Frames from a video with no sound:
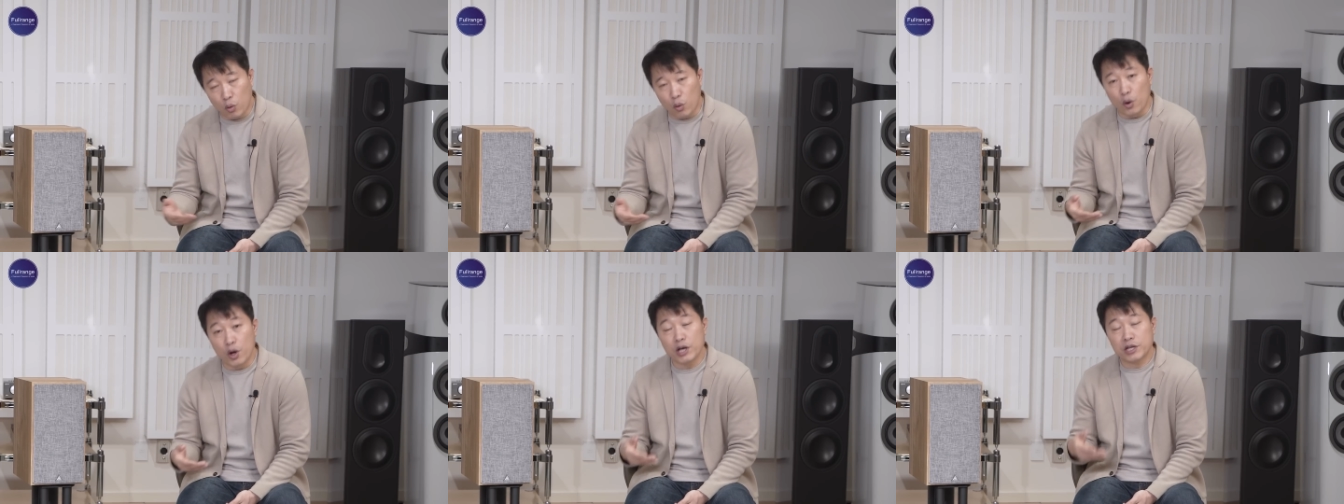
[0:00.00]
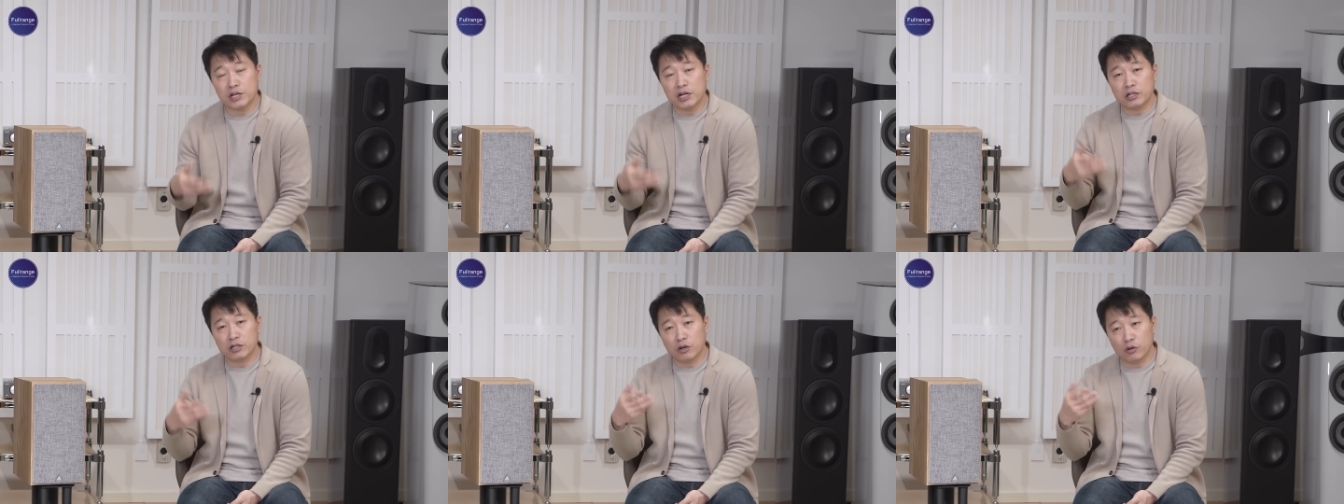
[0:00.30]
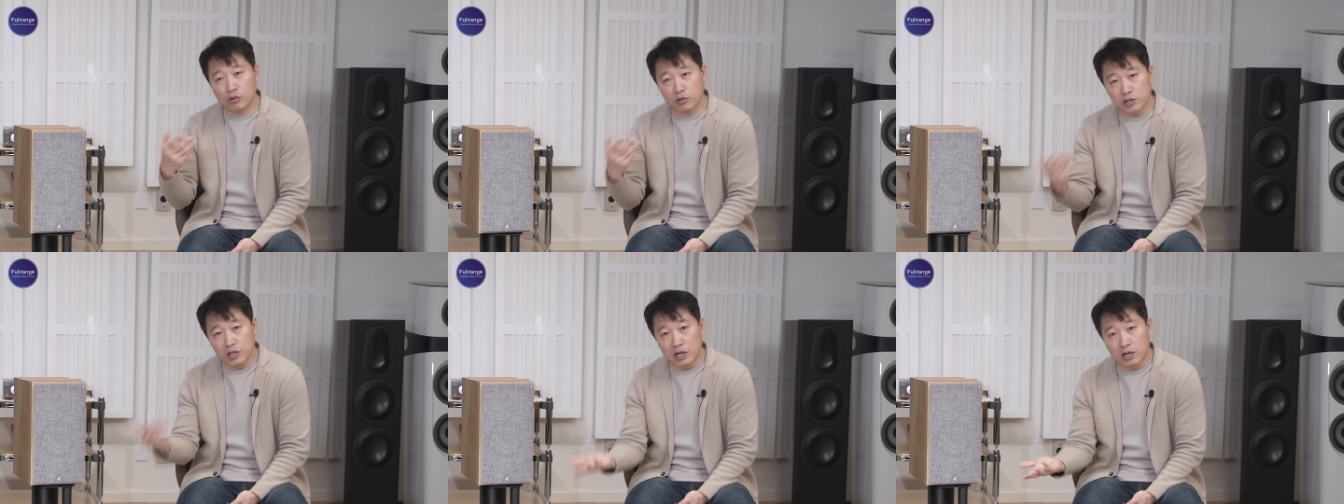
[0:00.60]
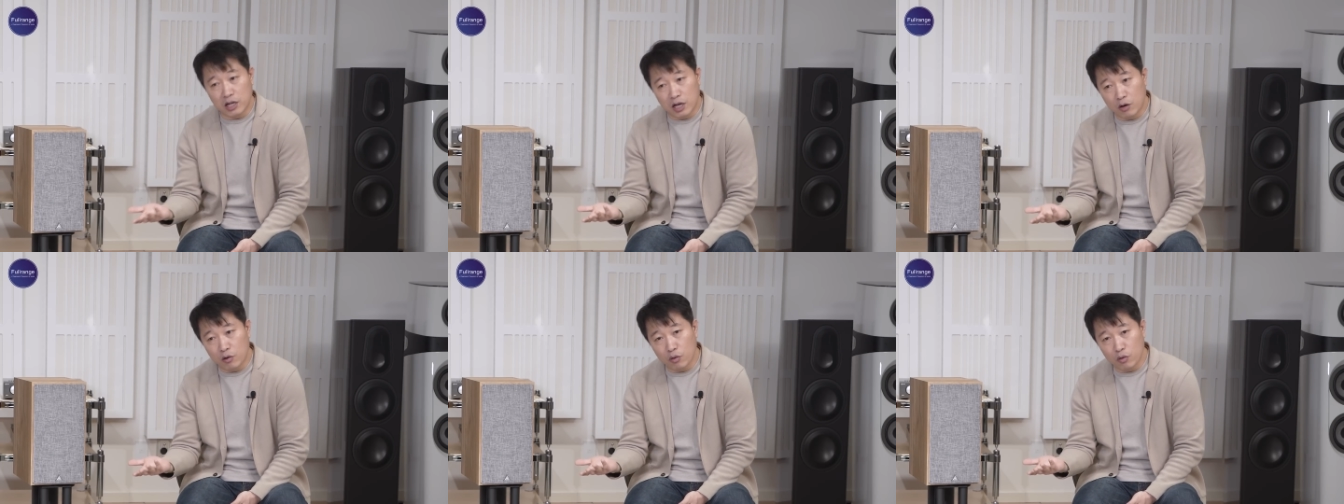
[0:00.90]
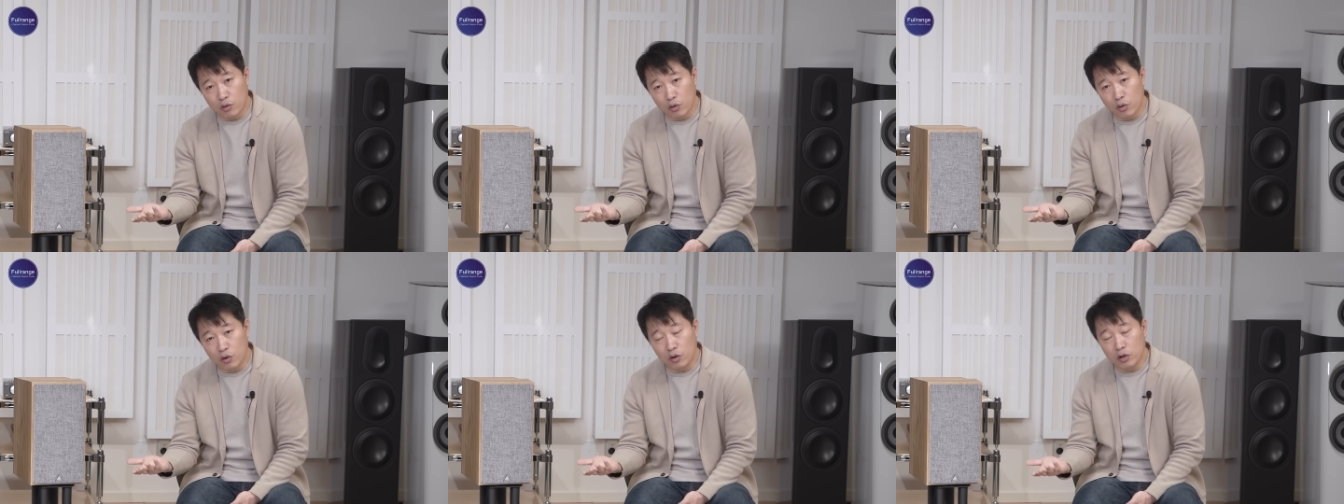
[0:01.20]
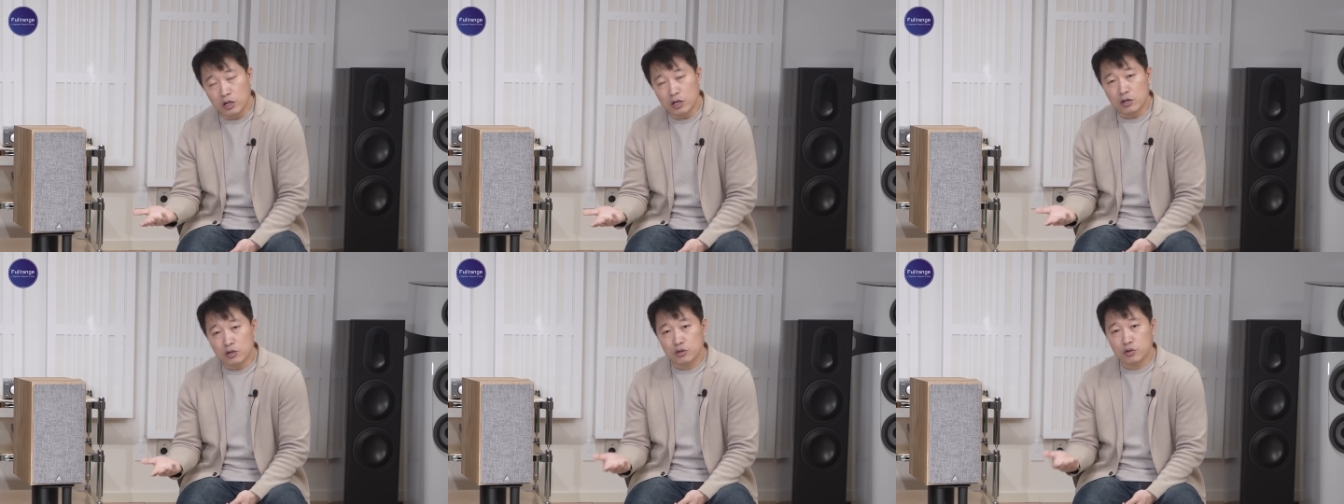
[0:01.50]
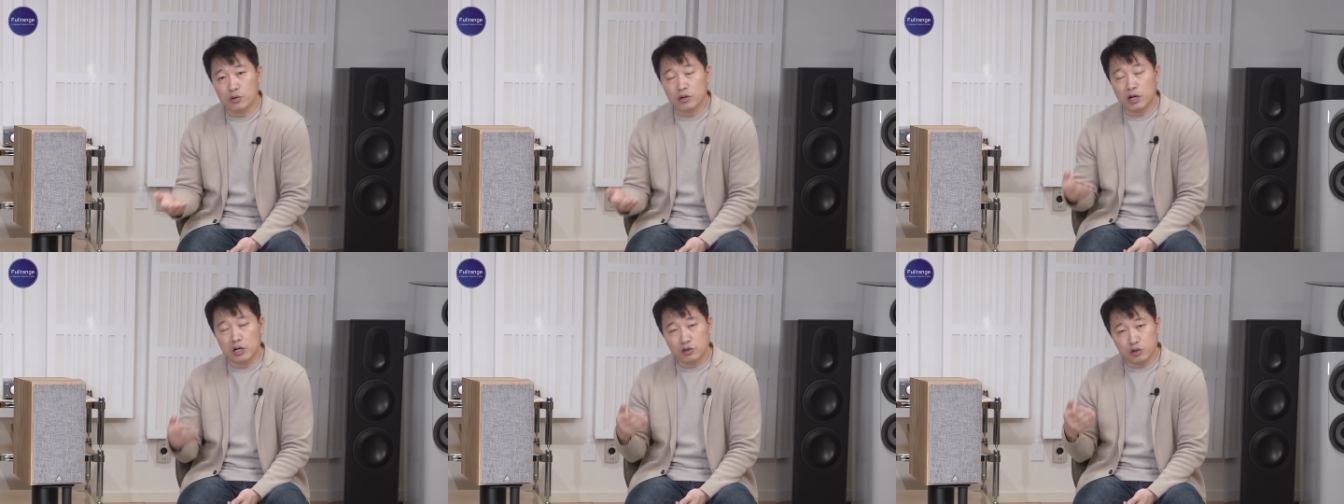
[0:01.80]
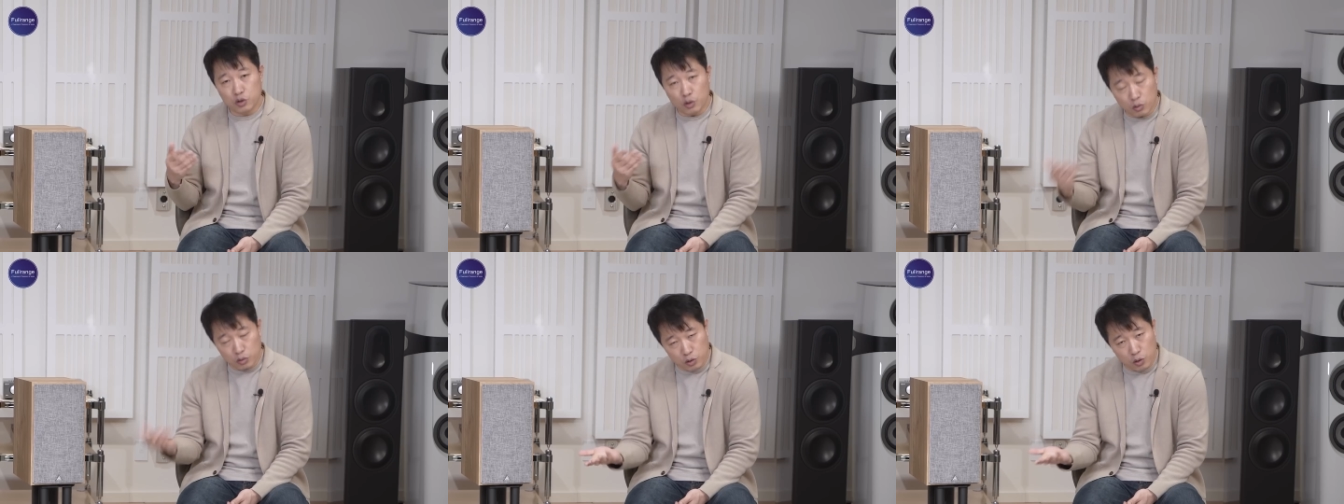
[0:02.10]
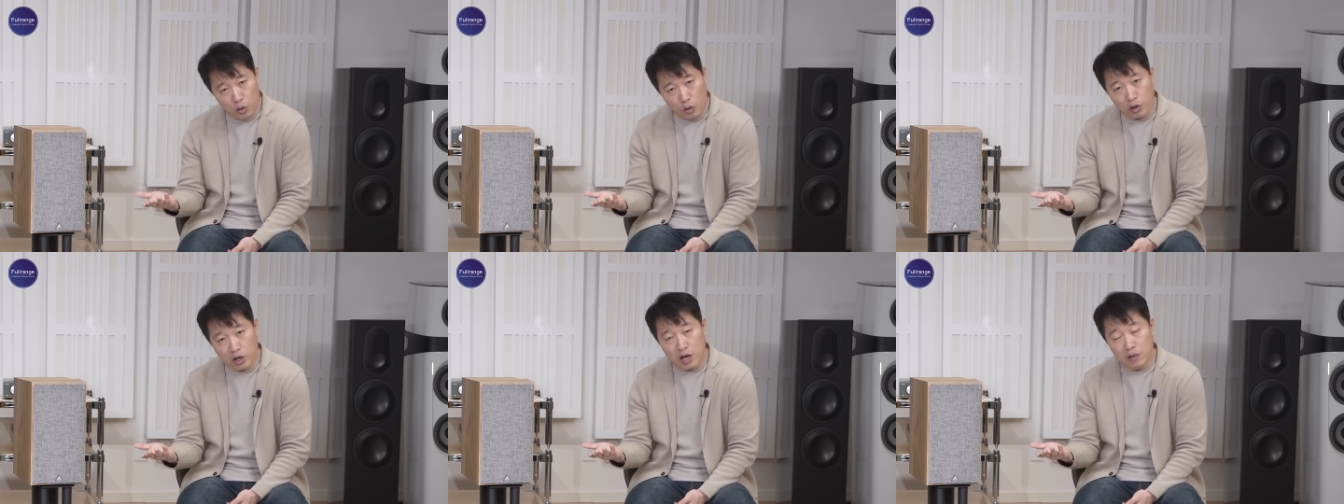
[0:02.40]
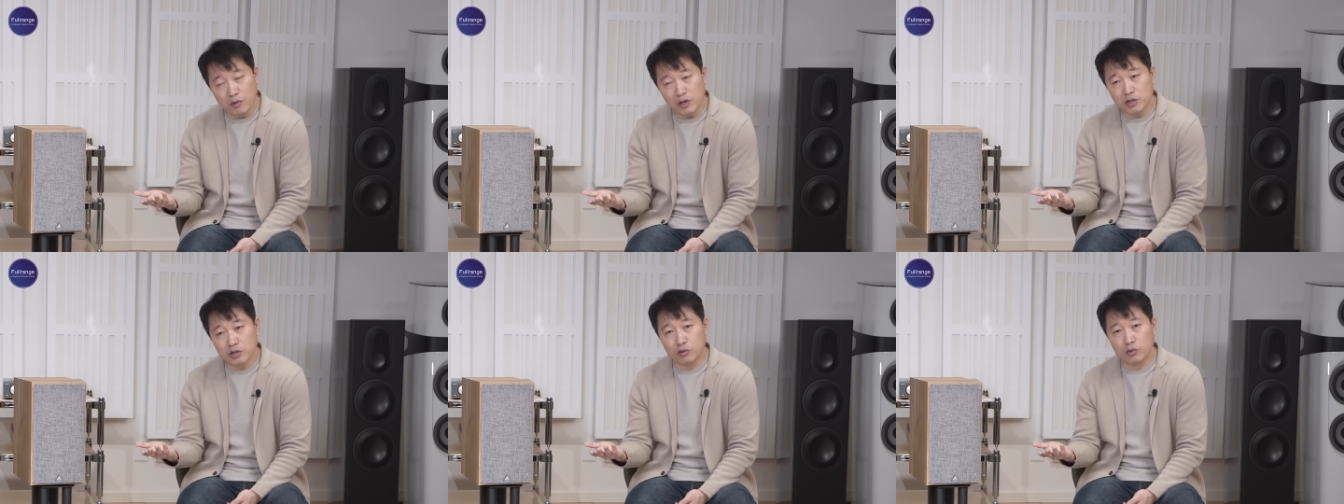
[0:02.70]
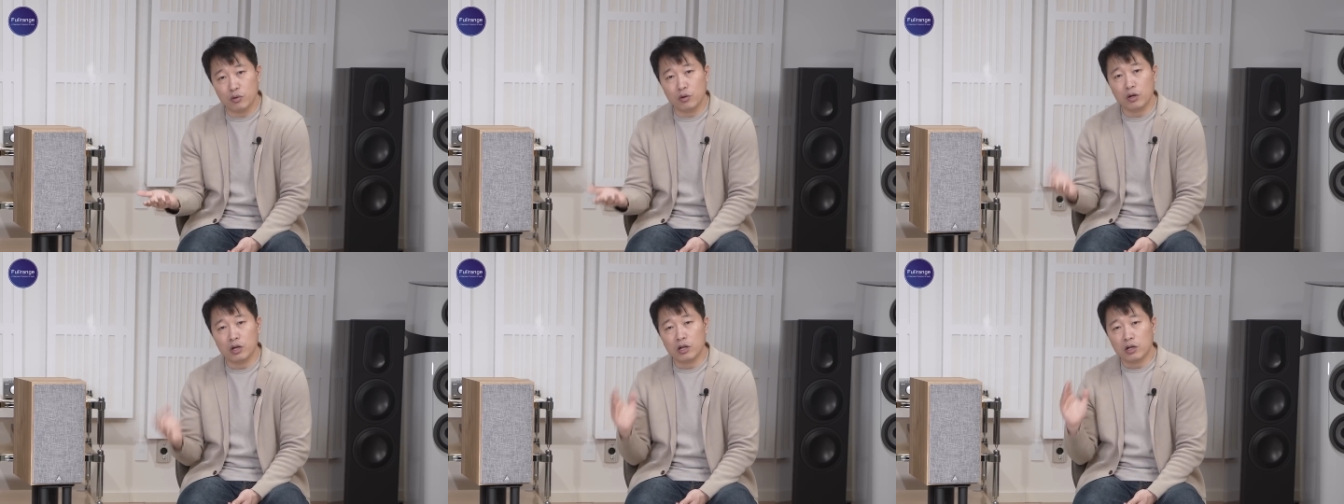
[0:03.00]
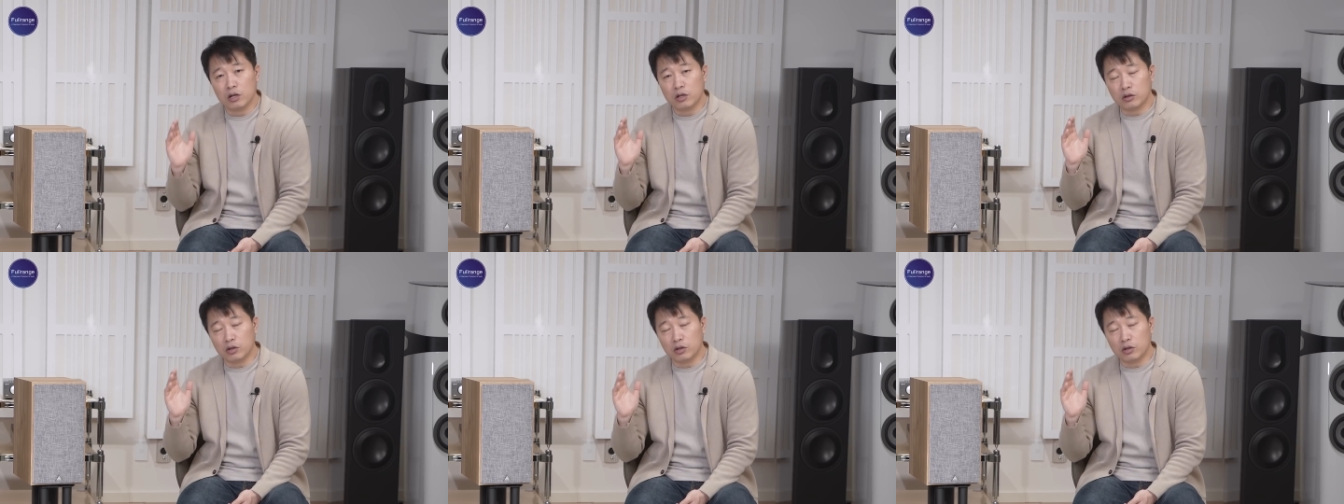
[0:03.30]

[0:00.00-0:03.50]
고해상력으로 잘 나오고 소리가 촉촉하면서도